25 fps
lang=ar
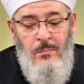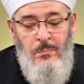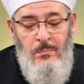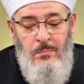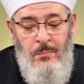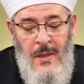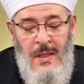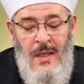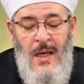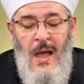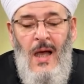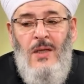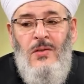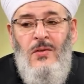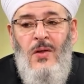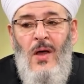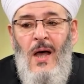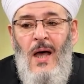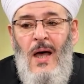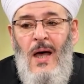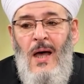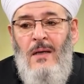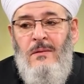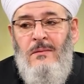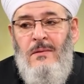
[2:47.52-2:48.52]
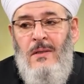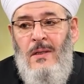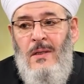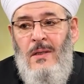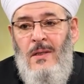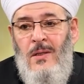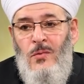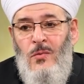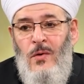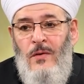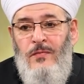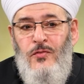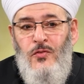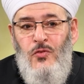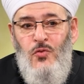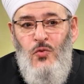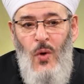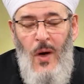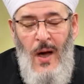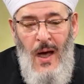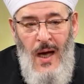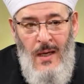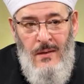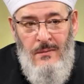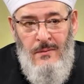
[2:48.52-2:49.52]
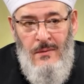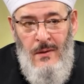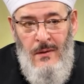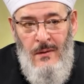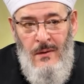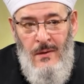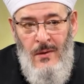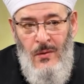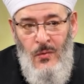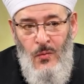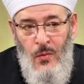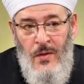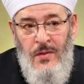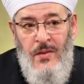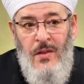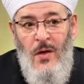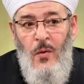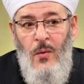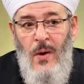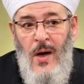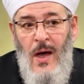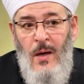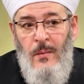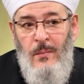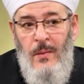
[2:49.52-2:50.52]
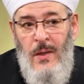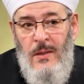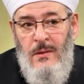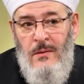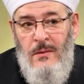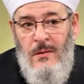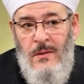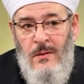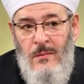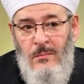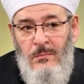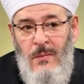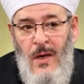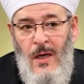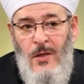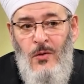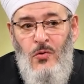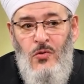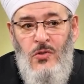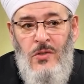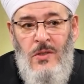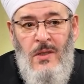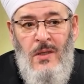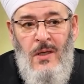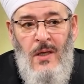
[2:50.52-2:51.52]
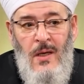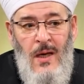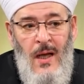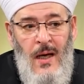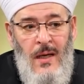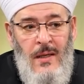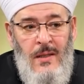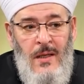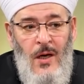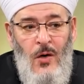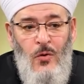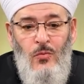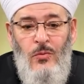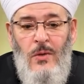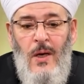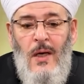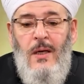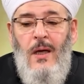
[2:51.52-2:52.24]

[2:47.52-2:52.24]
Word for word: من عطاءات وفتوحات وثوابت ما يشير الى انه